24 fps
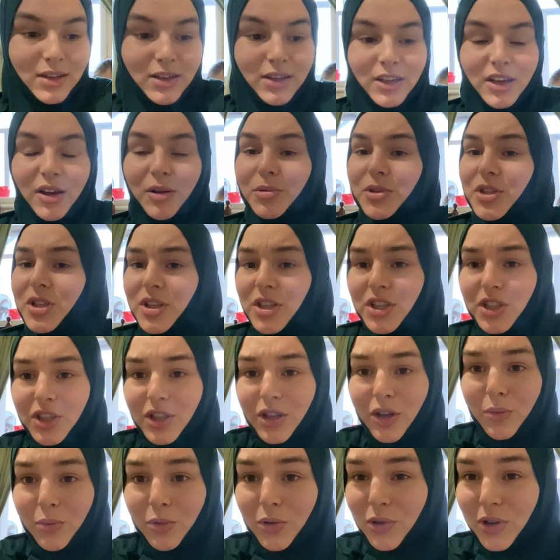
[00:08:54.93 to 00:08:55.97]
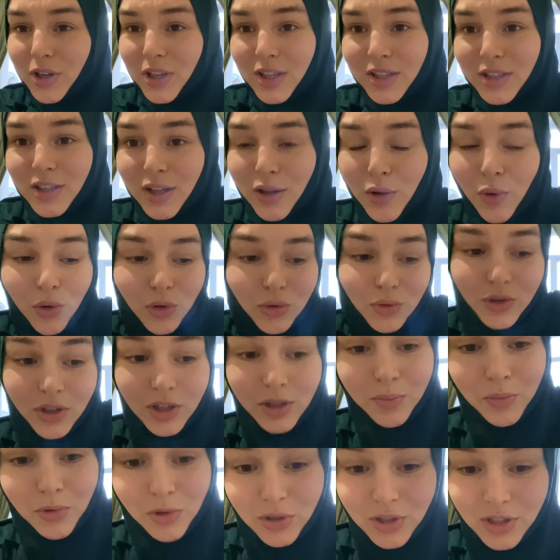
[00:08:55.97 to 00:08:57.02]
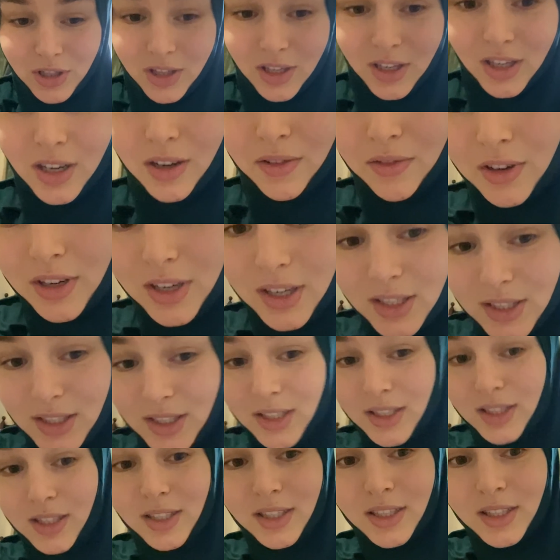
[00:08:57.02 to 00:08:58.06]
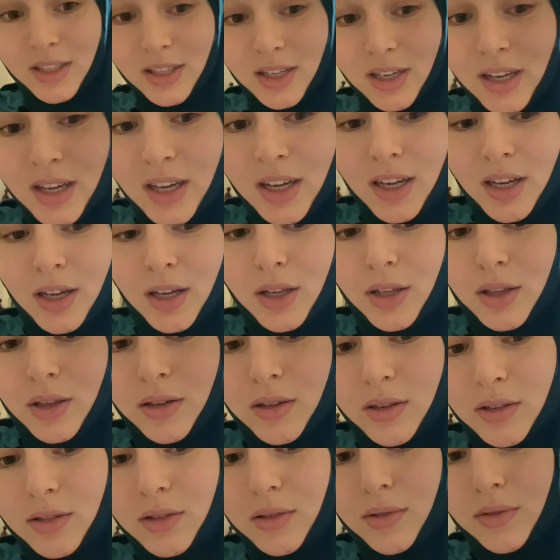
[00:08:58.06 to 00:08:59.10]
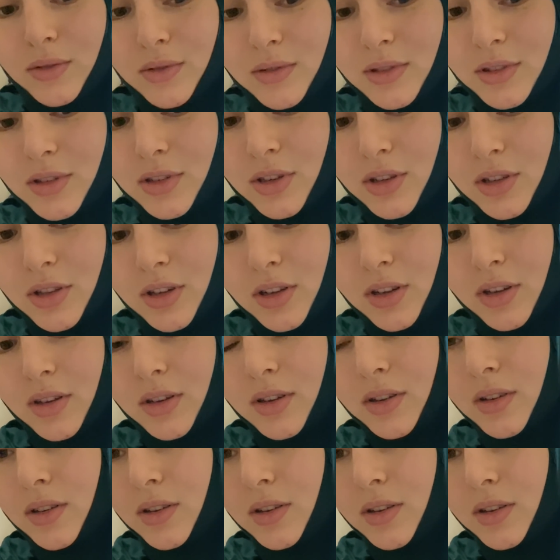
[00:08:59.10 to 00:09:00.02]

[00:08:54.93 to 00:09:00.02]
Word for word: Я вообще даже не люблю, когда этот кот у нас просто на ковре сидит. На, солнышко, на.